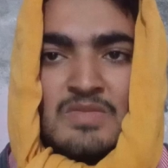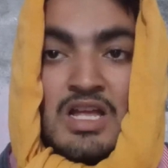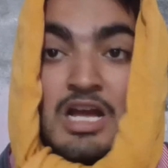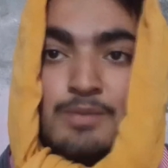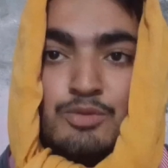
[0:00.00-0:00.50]

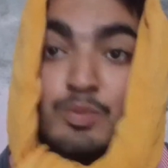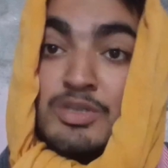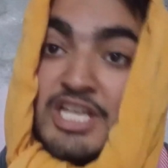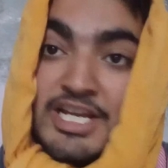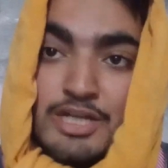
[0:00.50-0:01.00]
अब तो
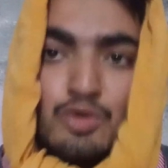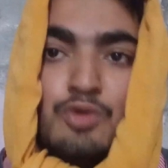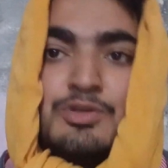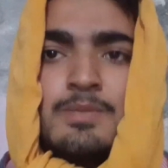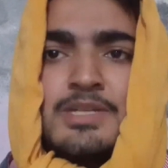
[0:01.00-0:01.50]
बस एक ही
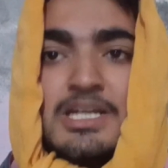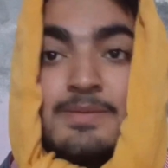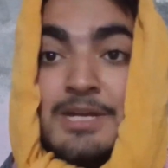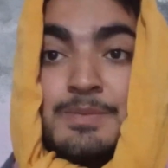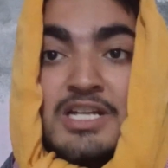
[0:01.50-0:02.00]
सोल्यूशन बचा है
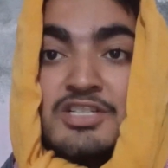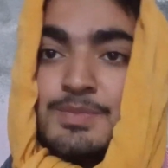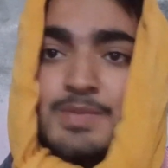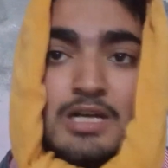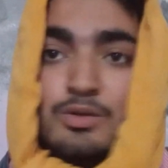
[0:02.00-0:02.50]
भाई मेरे सच
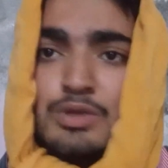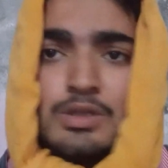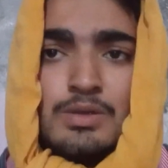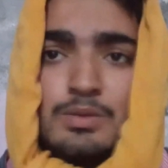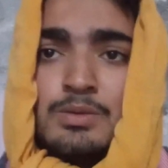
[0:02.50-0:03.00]
बता रहा हूँ तेरे को